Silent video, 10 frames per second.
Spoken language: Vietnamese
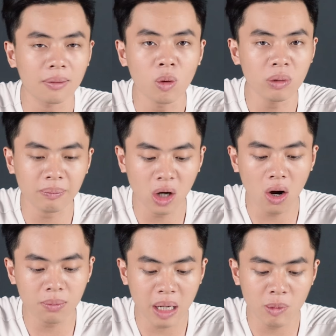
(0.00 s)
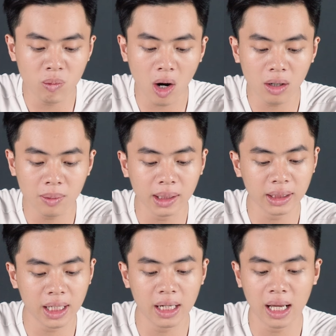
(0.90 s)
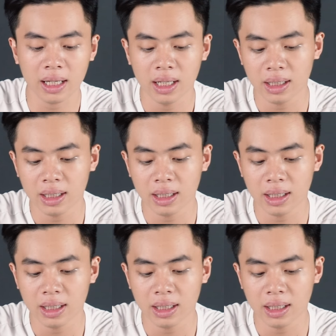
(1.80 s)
bốn năm ngón ba bốn ngón không à cho nên là